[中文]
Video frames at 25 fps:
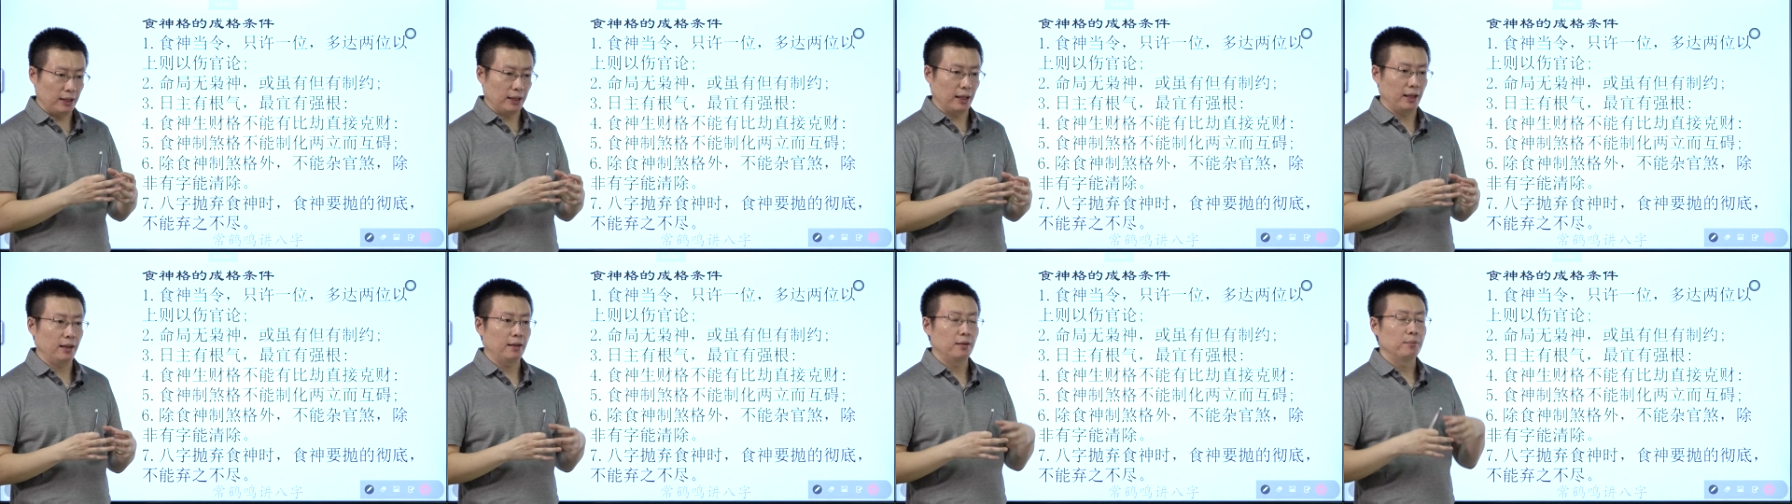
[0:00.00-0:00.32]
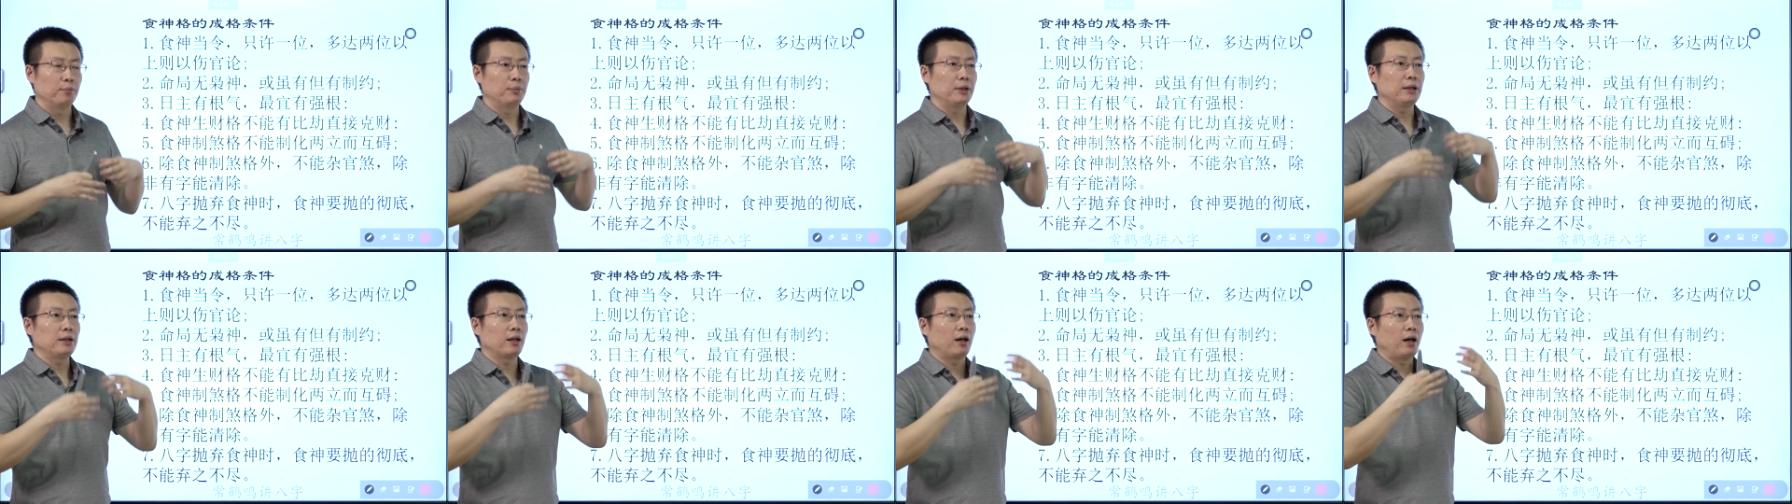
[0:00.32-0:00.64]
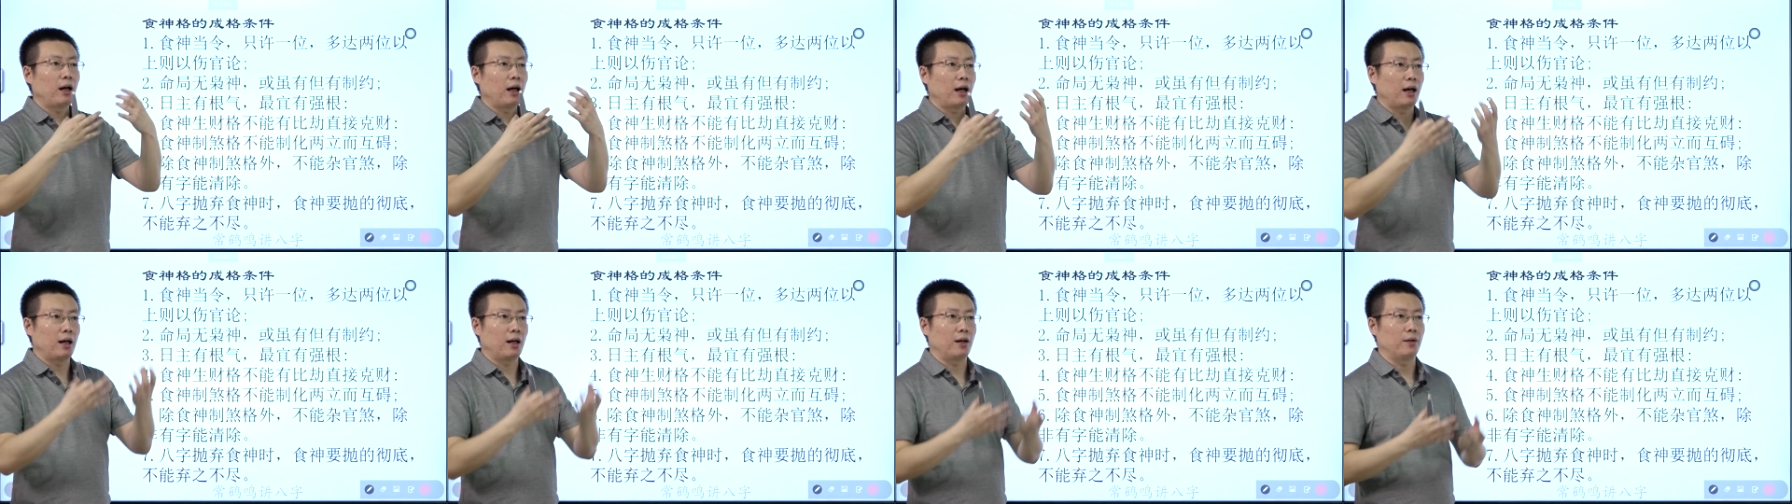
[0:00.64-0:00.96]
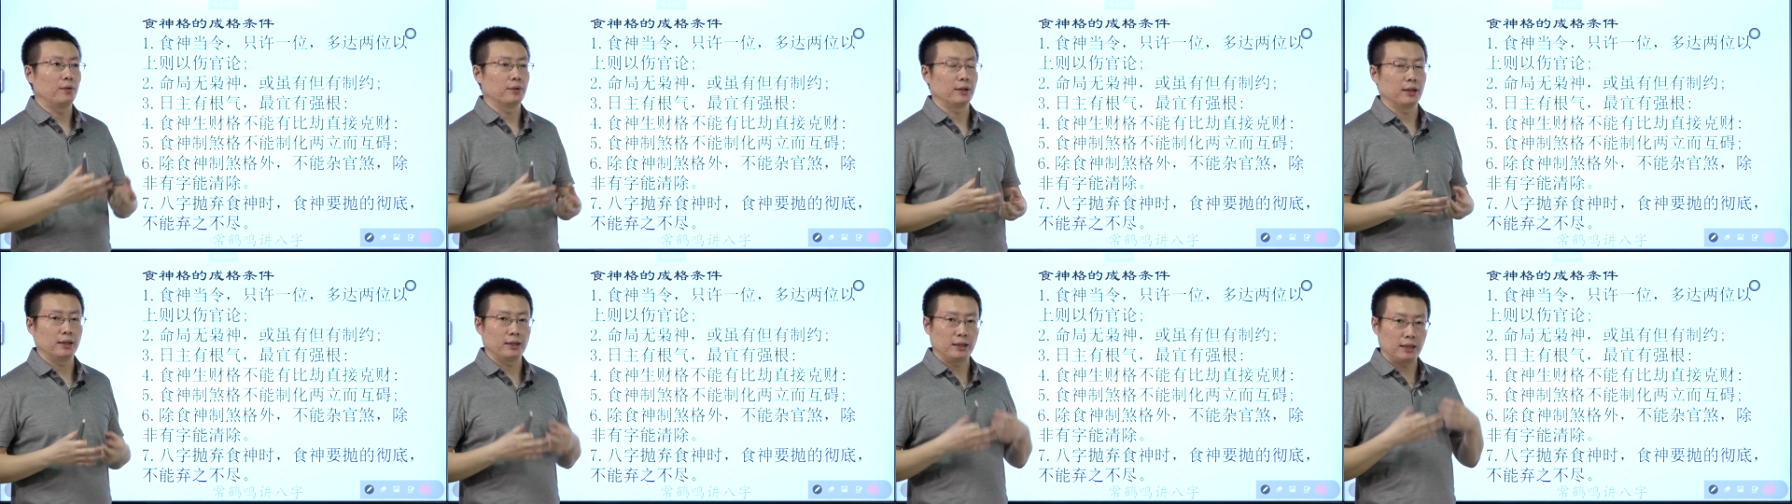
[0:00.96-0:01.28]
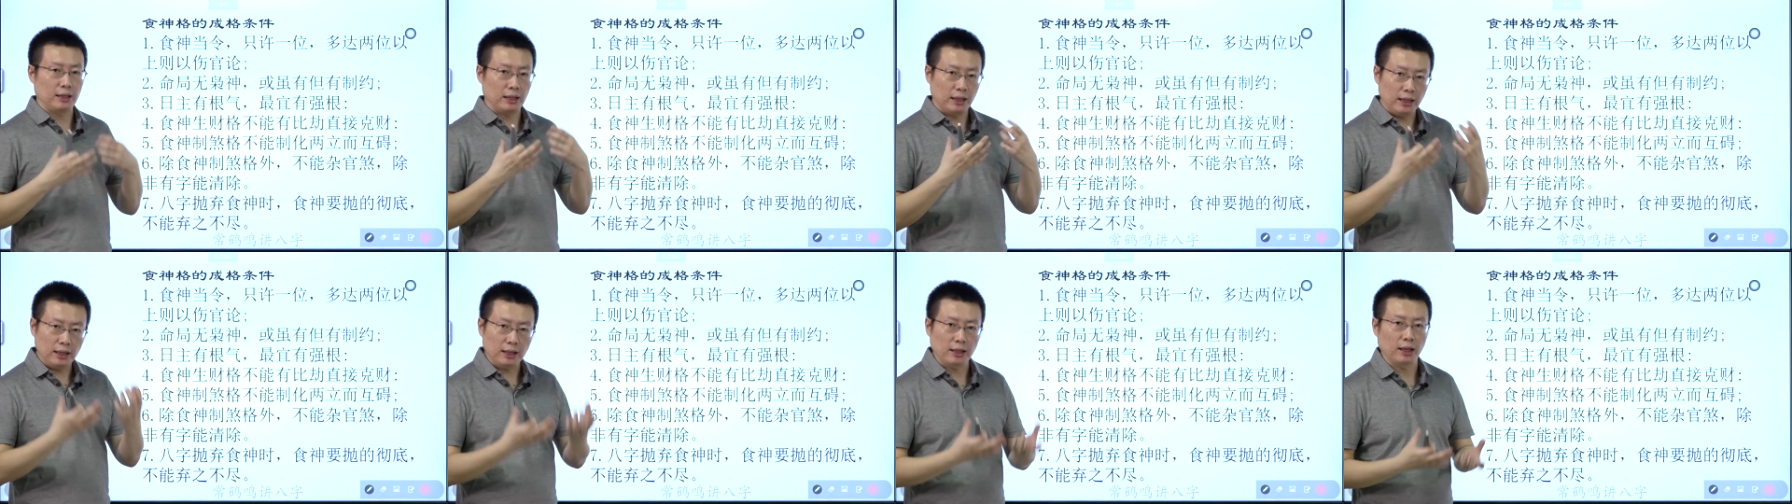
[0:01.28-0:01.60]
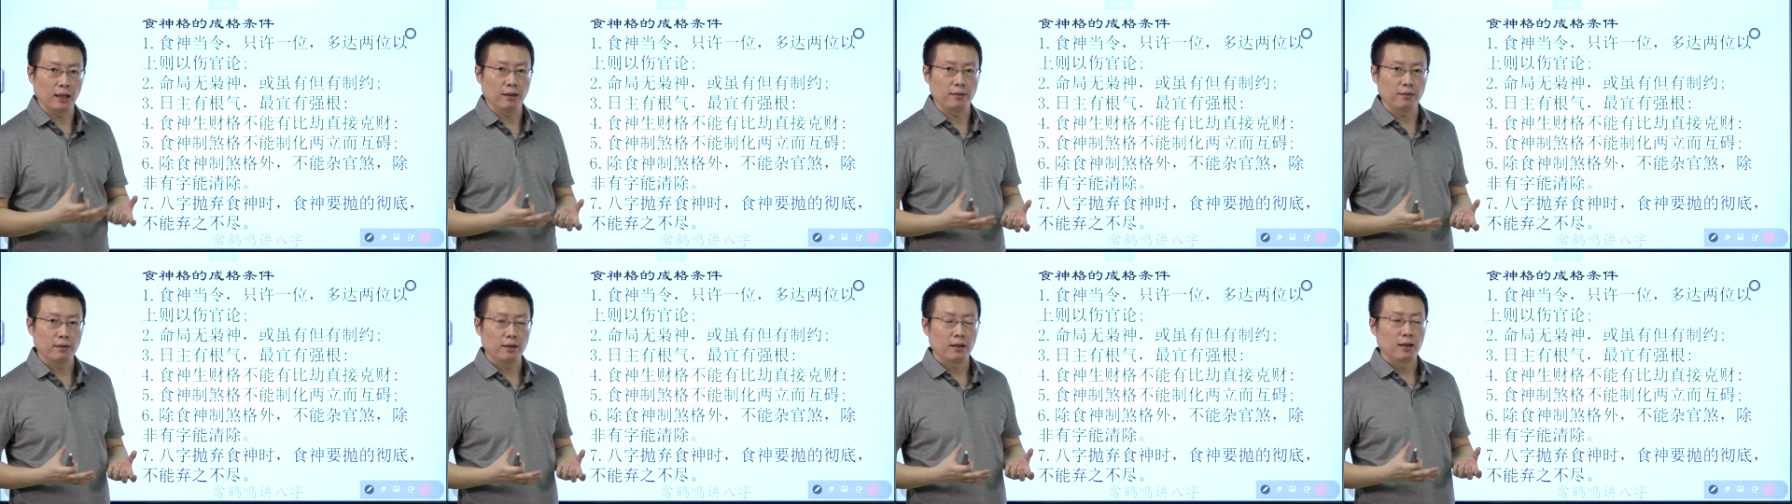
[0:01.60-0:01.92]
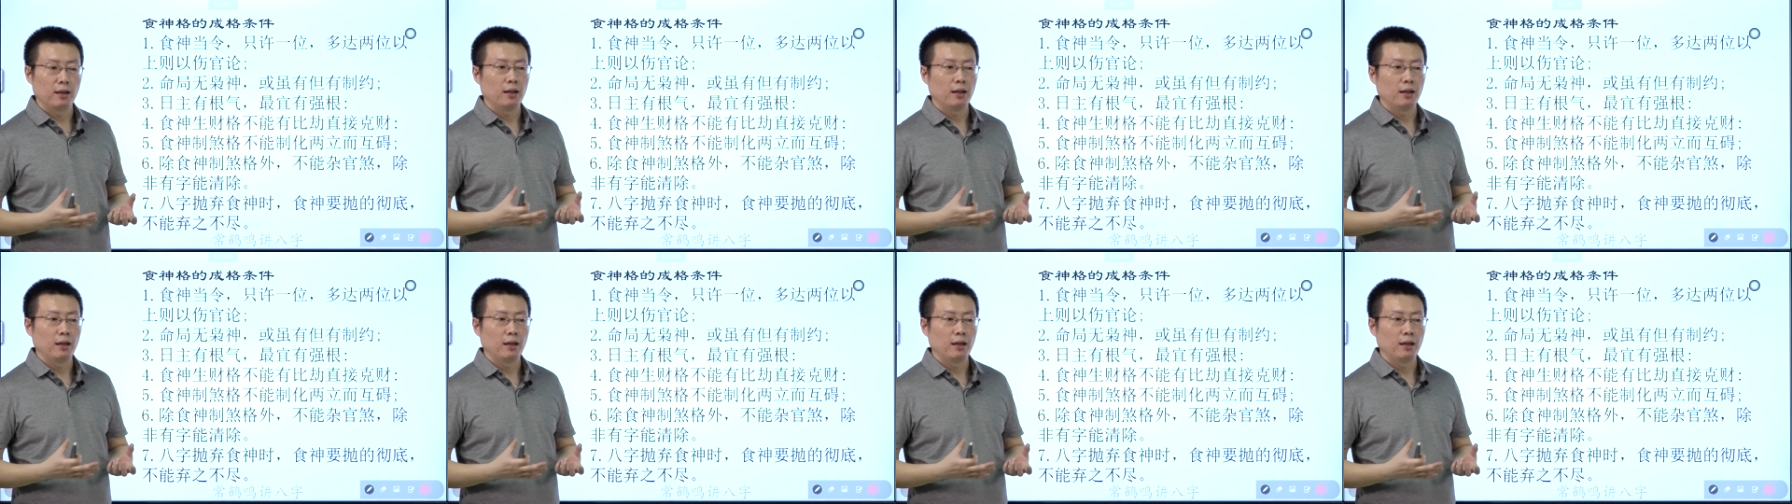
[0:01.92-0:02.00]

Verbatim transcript: 的、比较好的吉神，